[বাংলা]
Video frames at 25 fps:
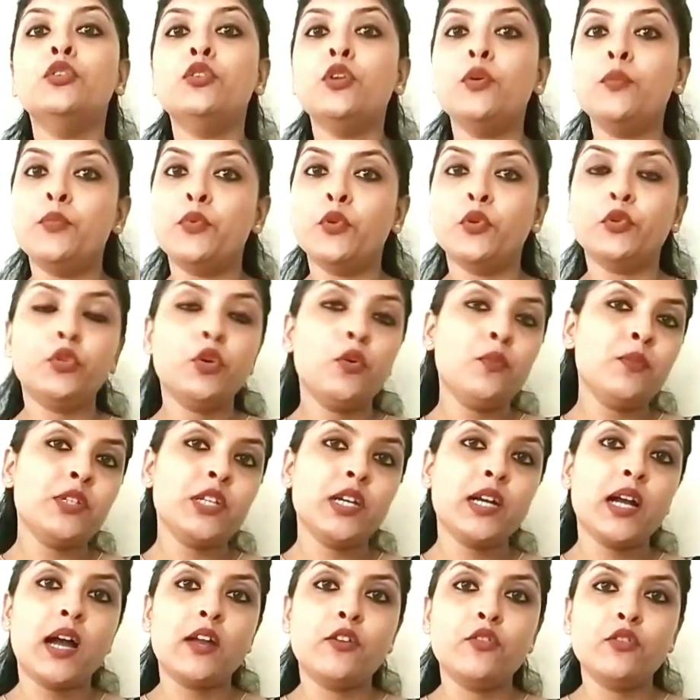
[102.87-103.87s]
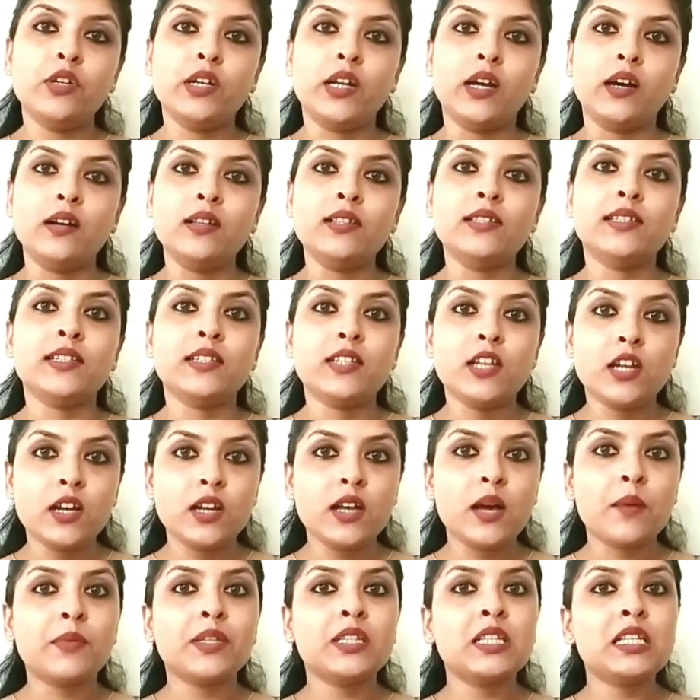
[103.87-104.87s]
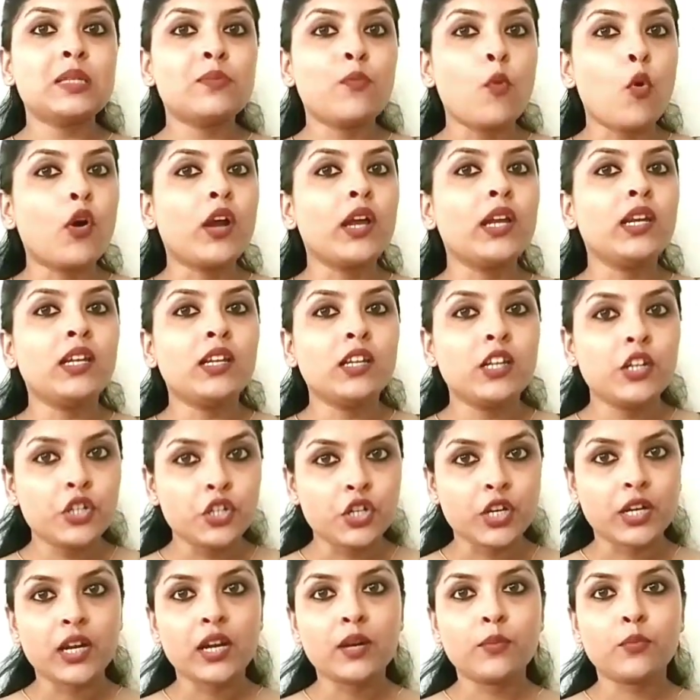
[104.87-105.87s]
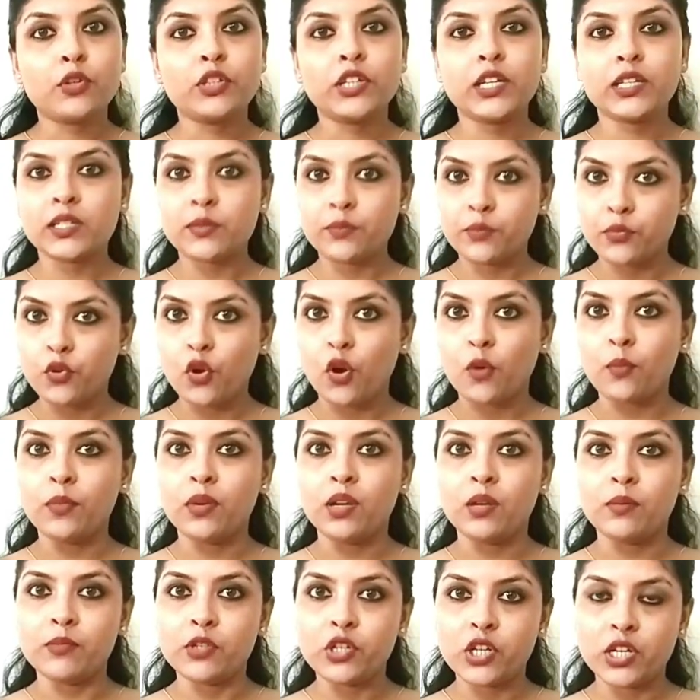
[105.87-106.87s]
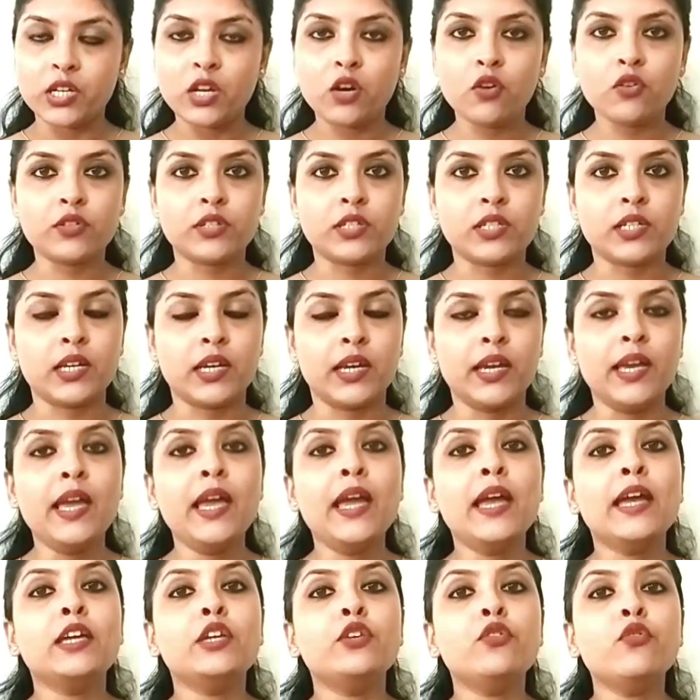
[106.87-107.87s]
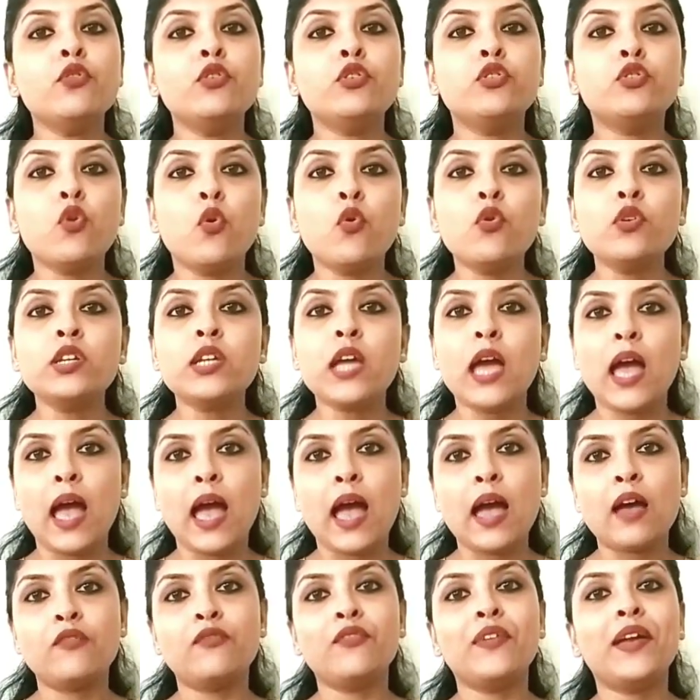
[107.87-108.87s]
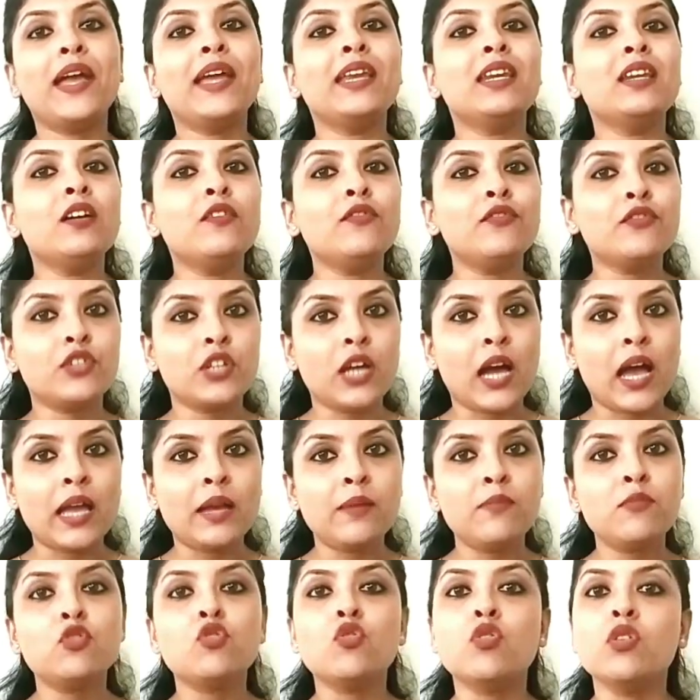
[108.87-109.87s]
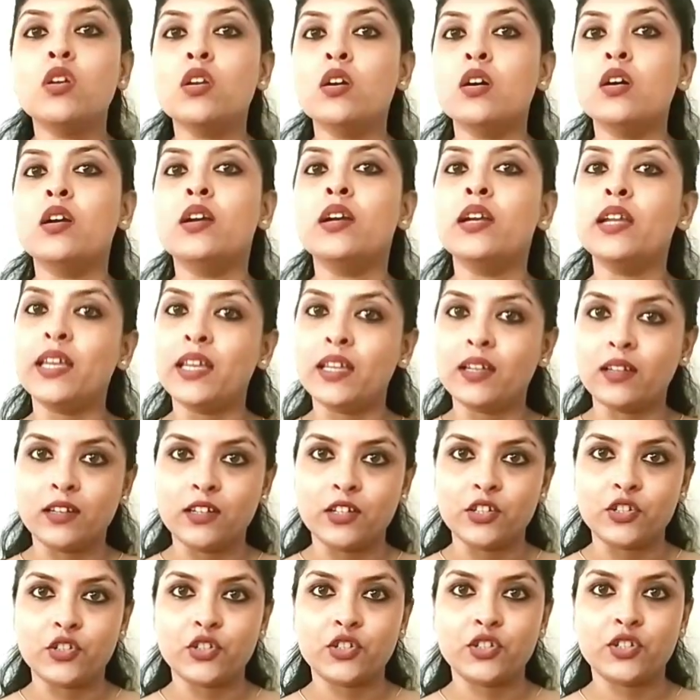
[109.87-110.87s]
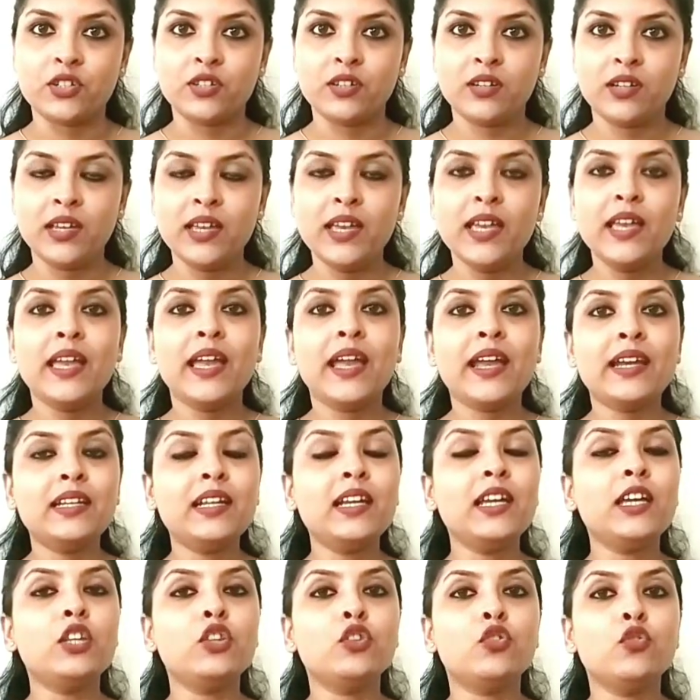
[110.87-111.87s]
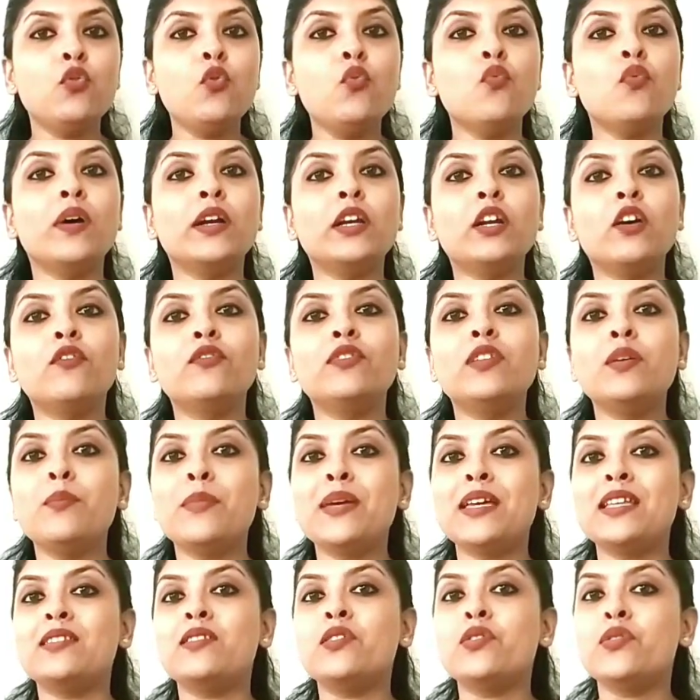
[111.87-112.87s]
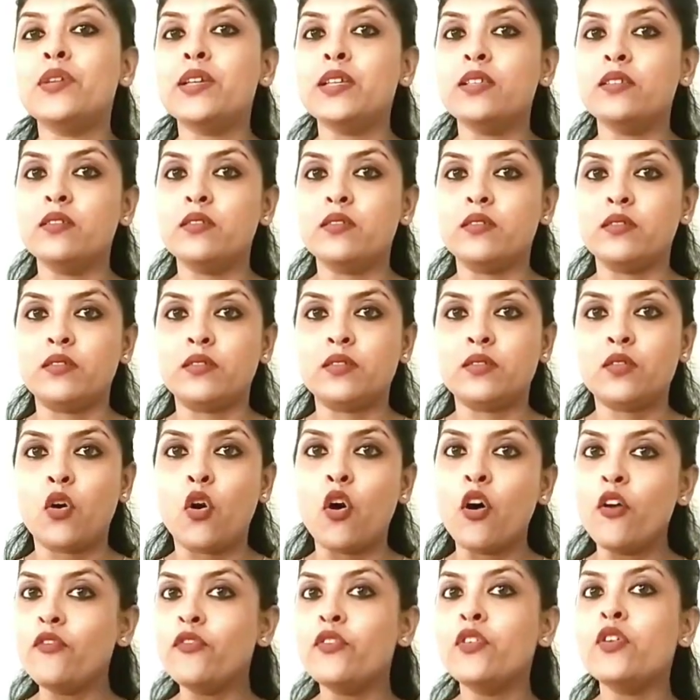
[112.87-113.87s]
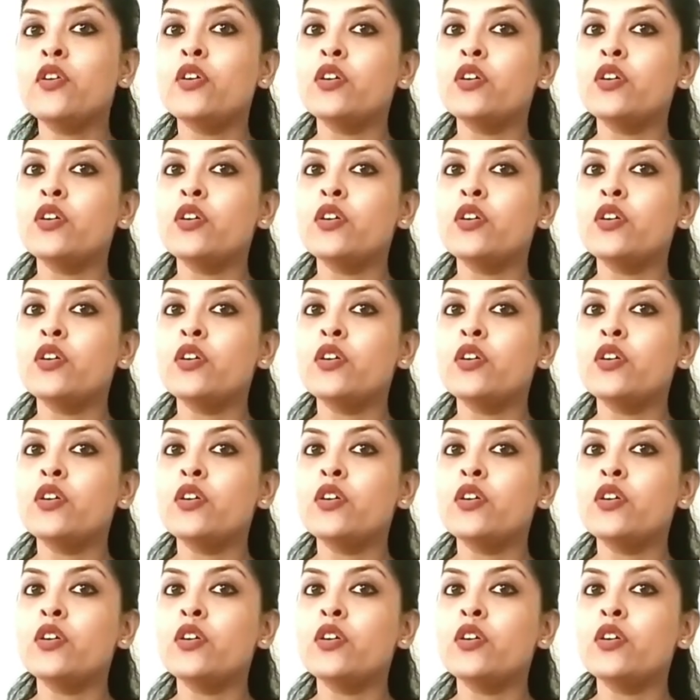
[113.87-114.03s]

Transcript: তো প্রথম যে কারণটা যেটা আমাদের স্পোকেন ইংলিশ শেখার পথে একটা প্রবলেম সেটা হচ্ছে ইউ ডোন্ট হ্যাভ এনাফ টাইম টু লার্ন ইংলিশ এটা কিন্তু ওয়ান অফ দ্য মেজর রিজনস অফ